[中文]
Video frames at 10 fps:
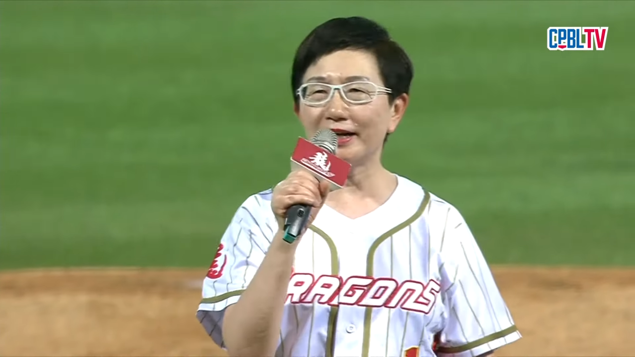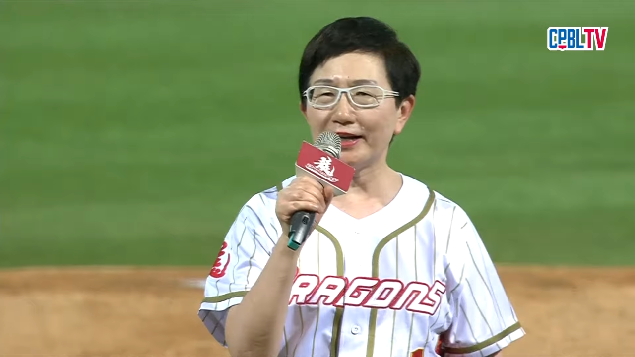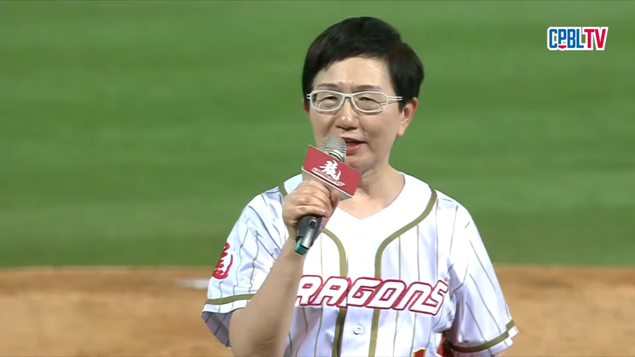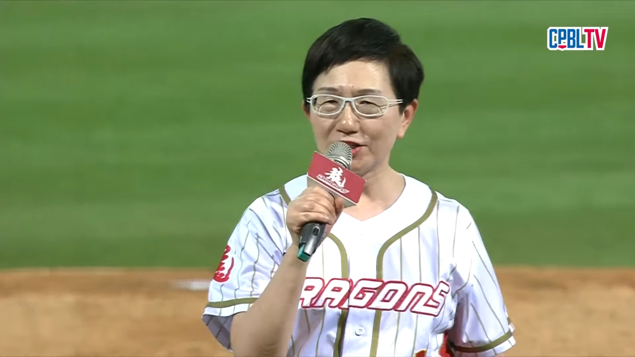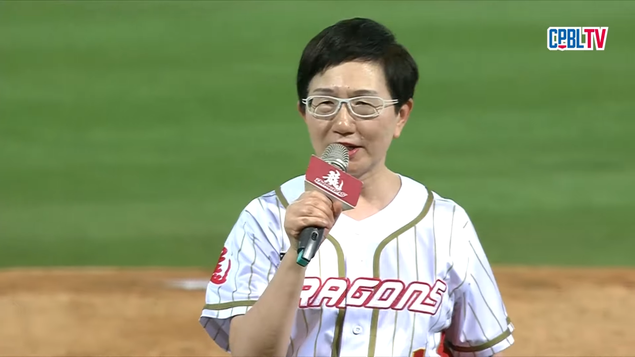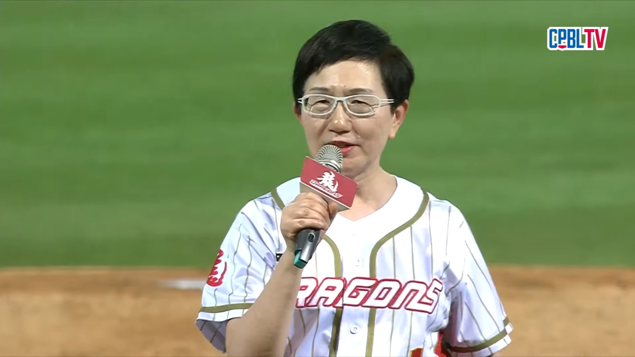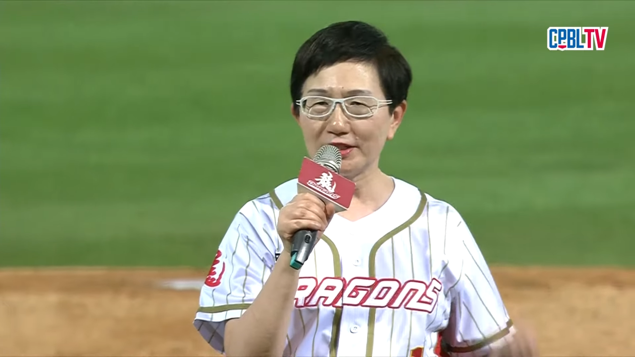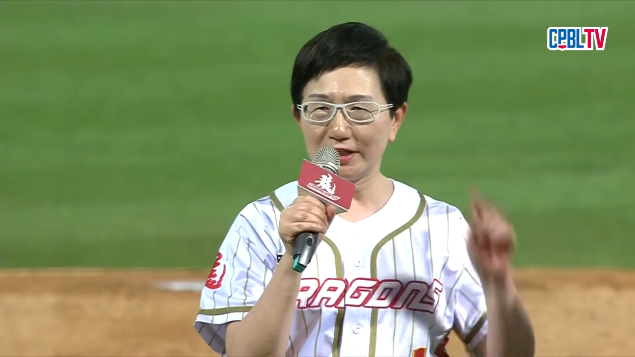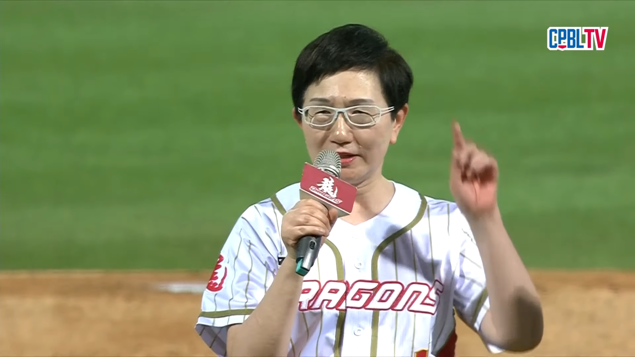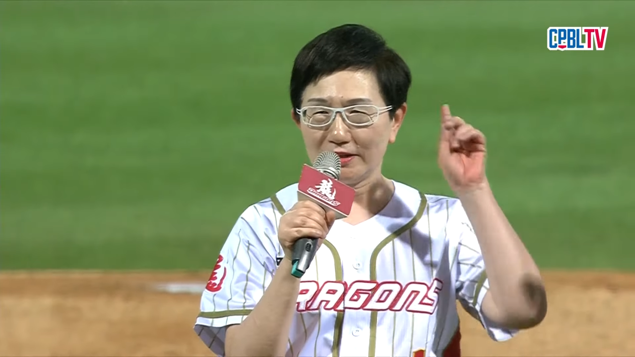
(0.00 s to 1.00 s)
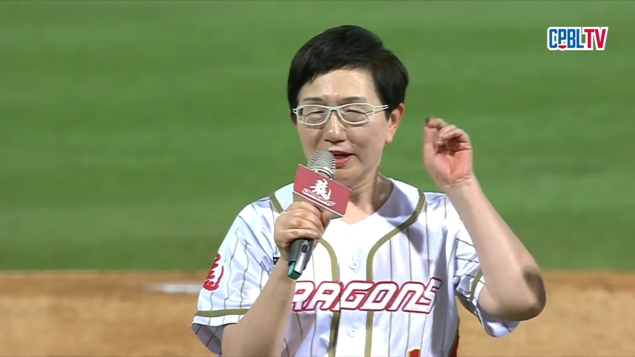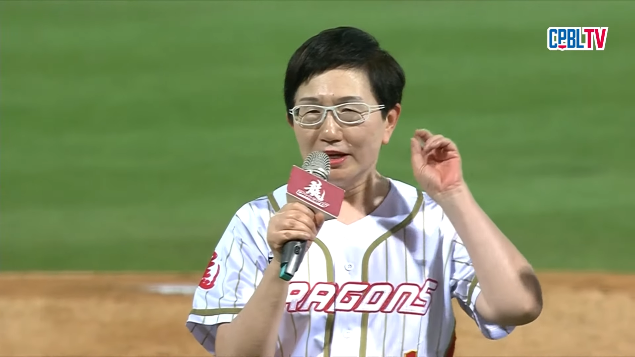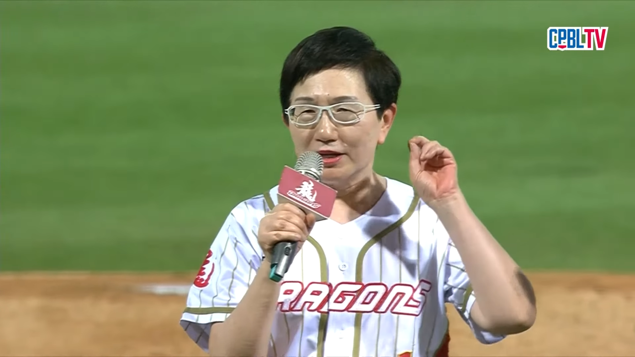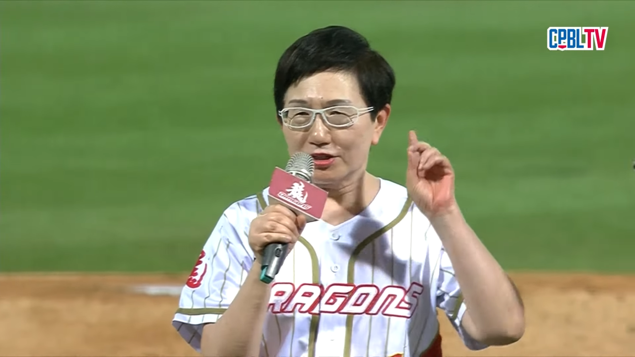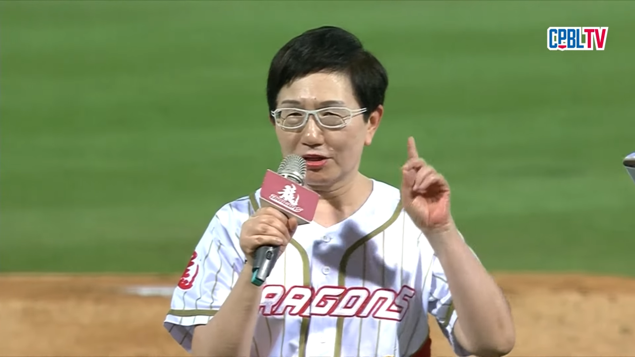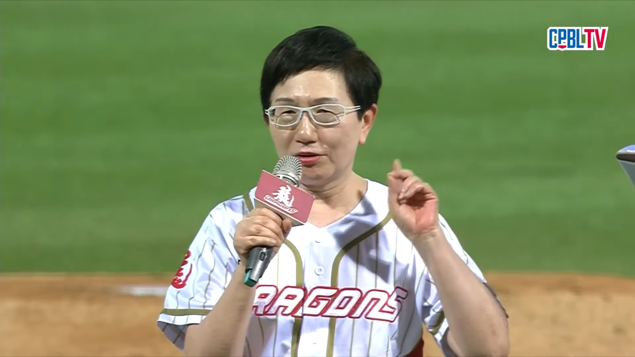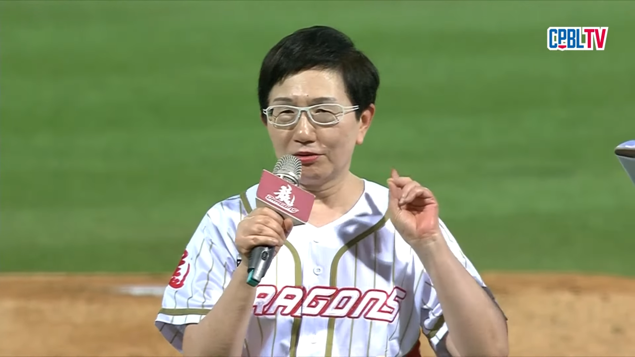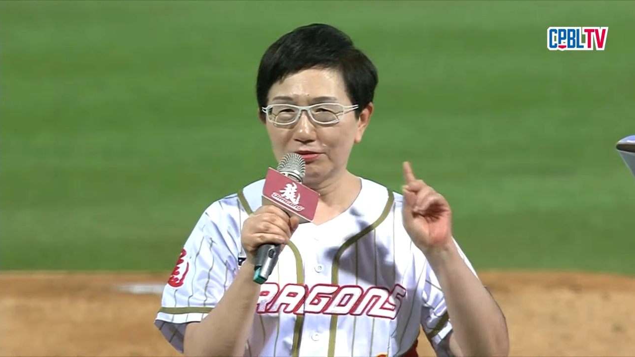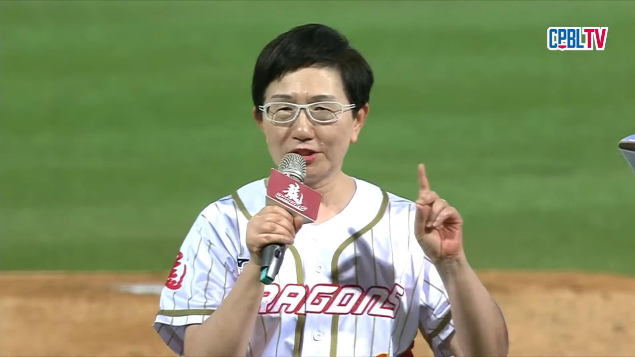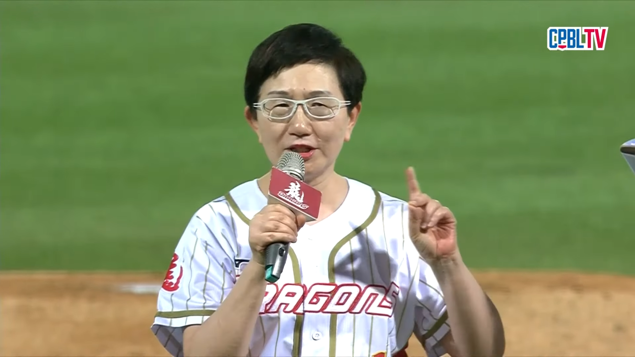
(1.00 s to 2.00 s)
呢来申请
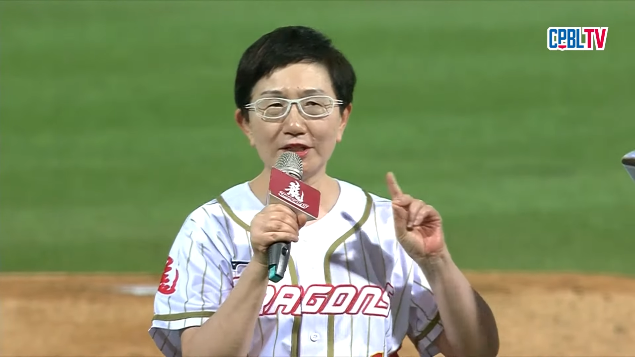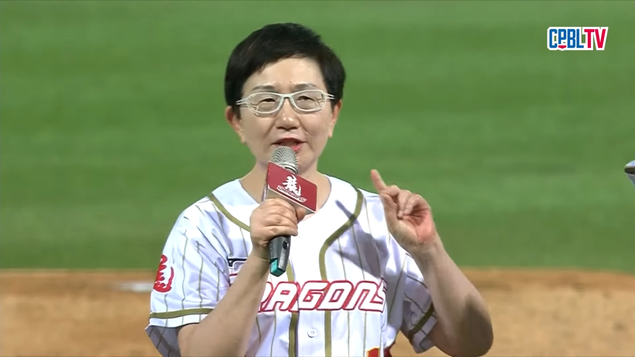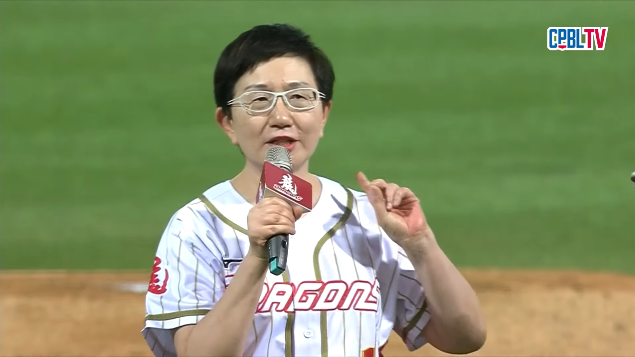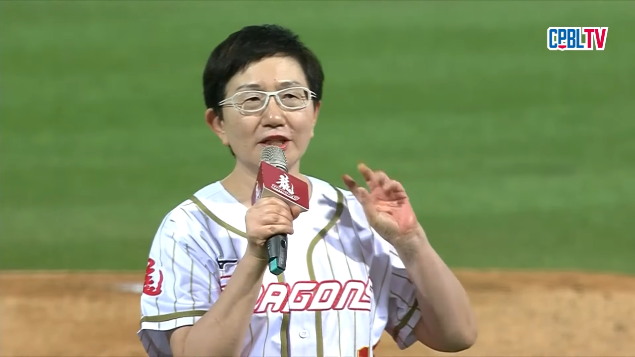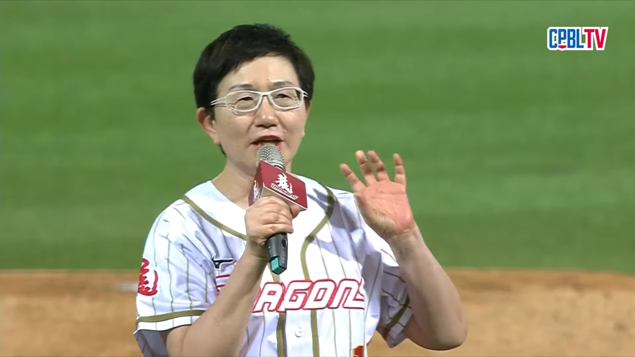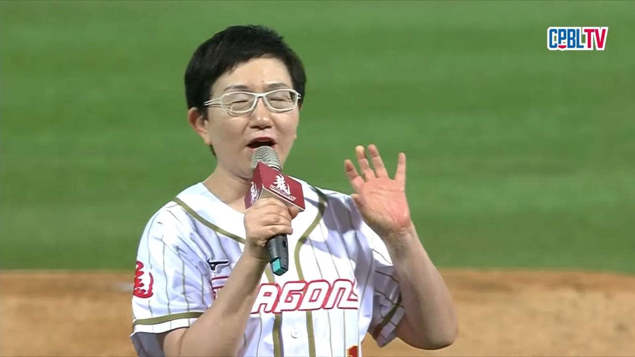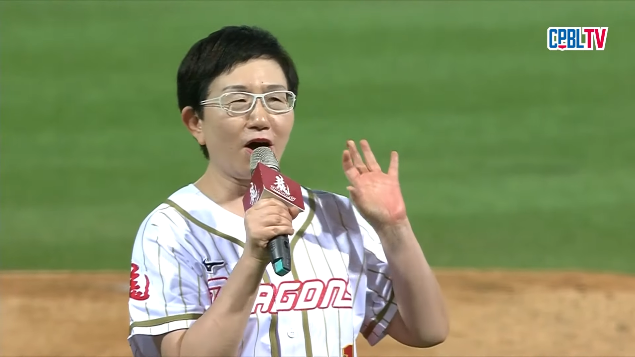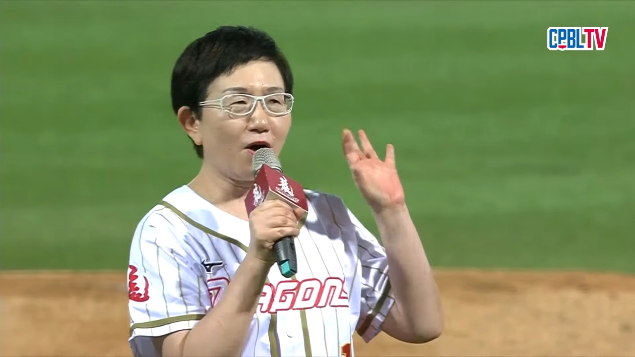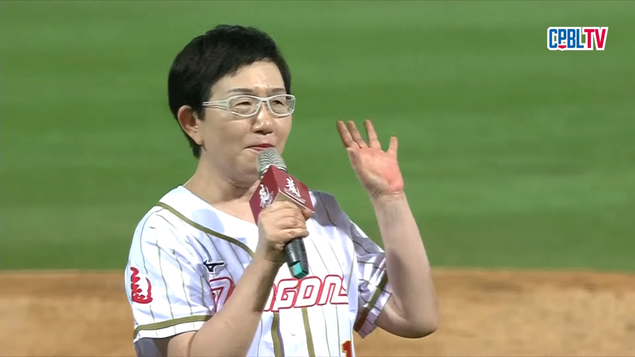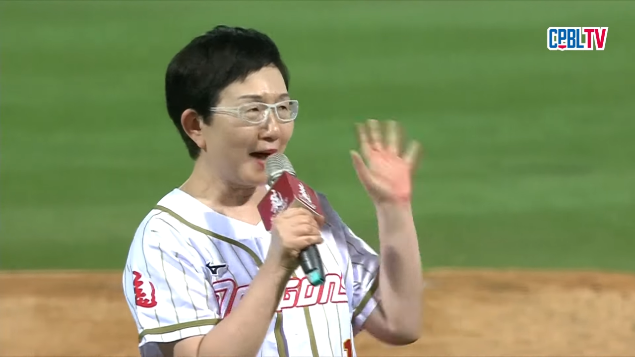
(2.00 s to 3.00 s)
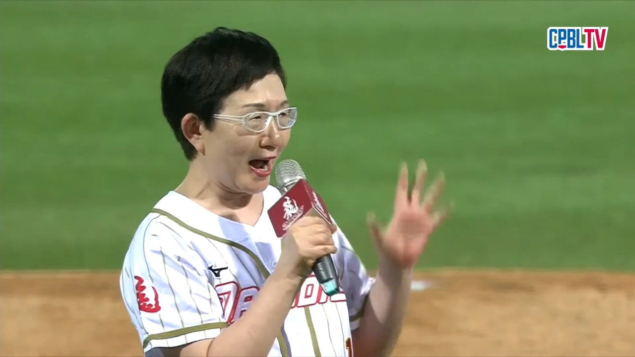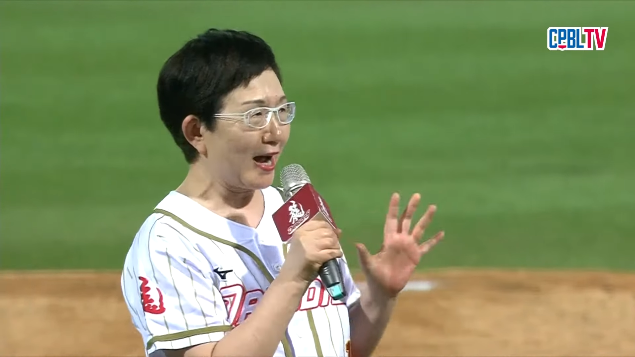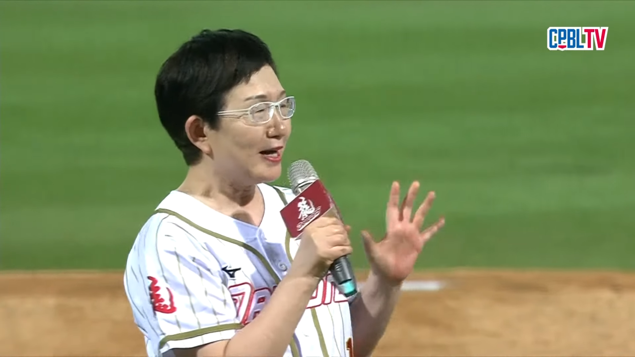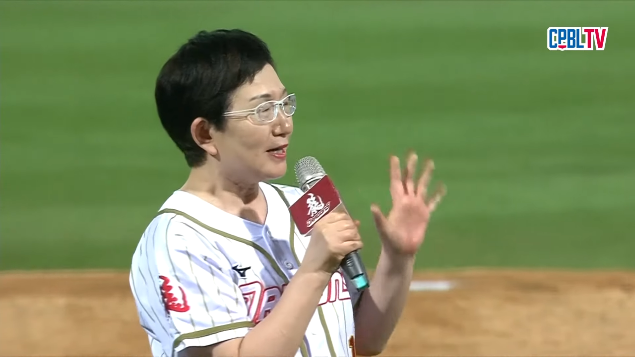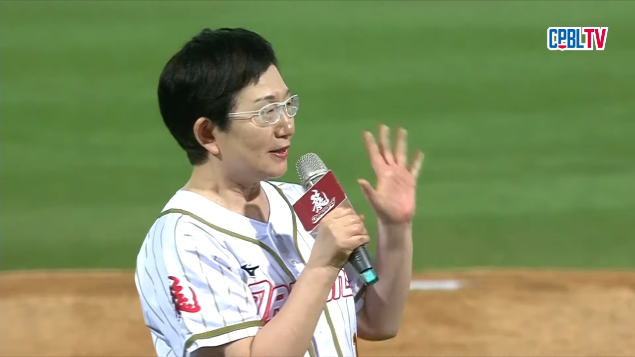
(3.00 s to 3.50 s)
手机条码。